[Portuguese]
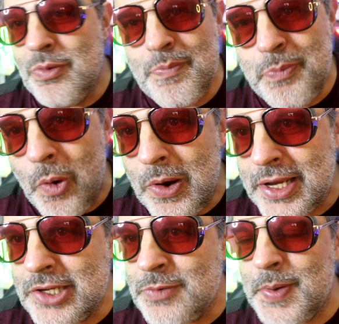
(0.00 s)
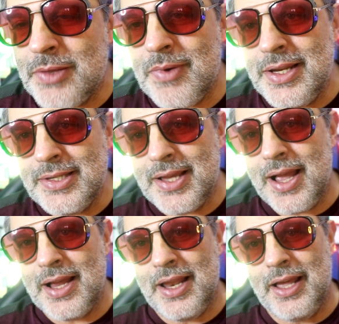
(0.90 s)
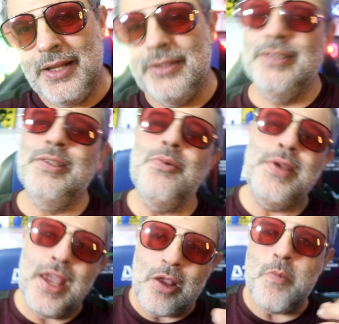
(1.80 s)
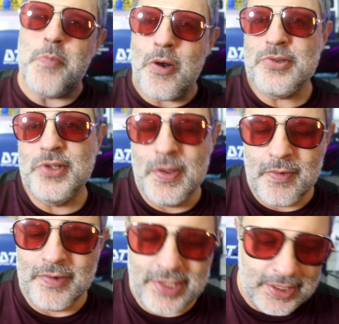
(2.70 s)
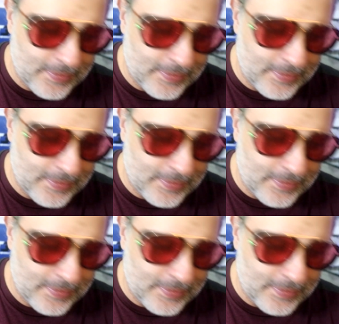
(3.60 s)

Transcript: pocket para atualizar, galera. Então o que, que eu posso dizer para você?